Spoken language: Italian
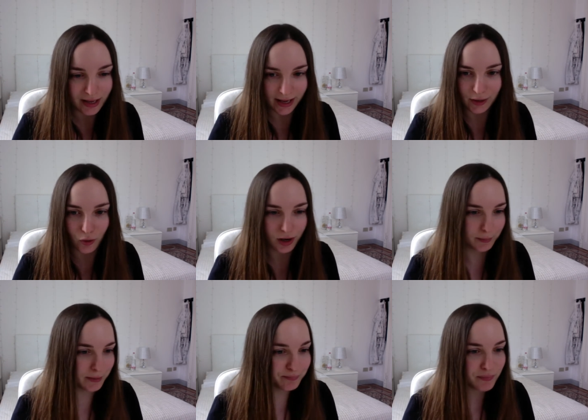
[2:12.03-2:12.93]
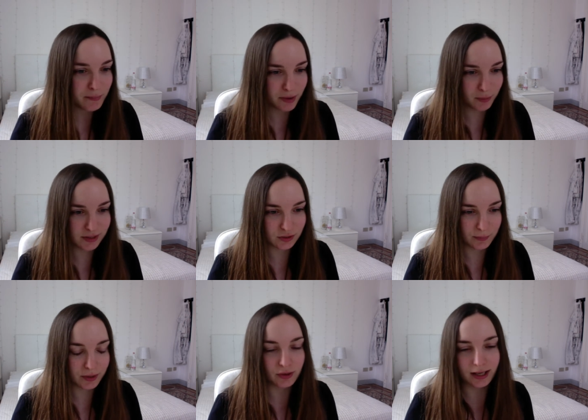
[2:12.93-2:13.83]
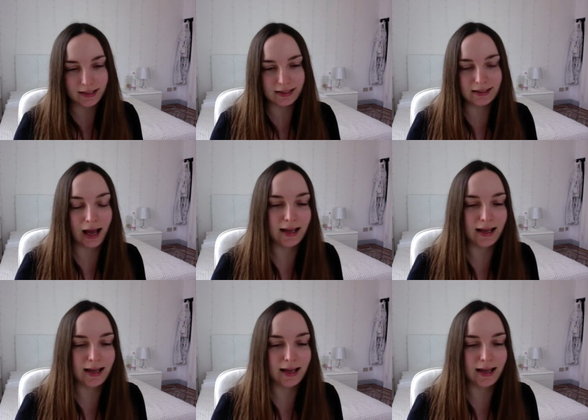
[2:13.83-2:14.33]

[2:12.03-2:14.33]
enorme, ma questa è una piccola chicca